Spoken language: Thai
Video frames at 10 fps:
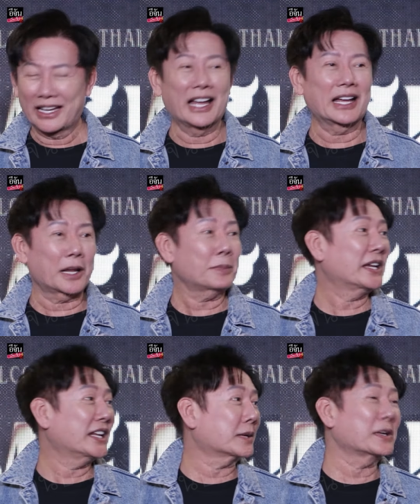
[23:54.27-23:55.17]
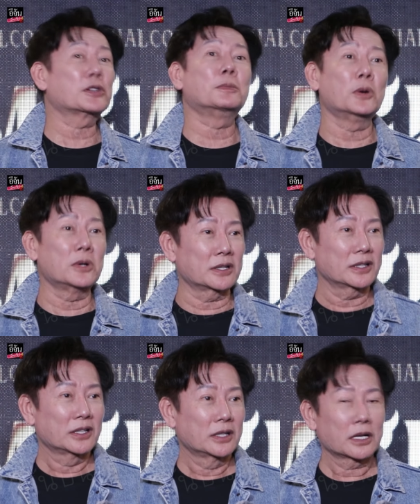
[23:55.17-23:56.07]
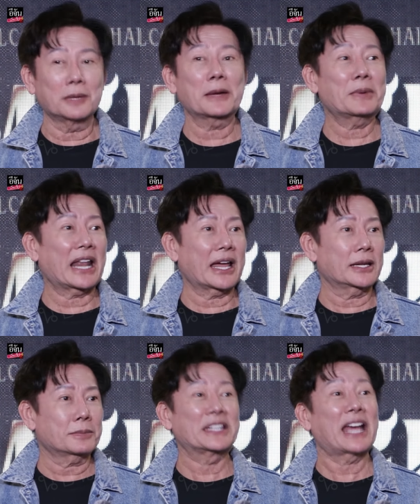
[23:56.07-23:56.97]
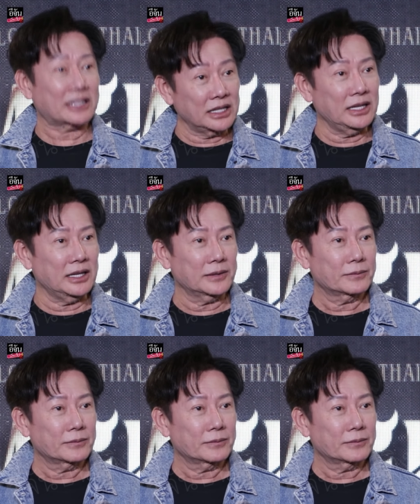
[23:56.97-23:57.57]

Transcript: อ่าแล้วปีนี้ก็ไม่สมบูรณ์ก็ไม่เป็นไรประหยัดดี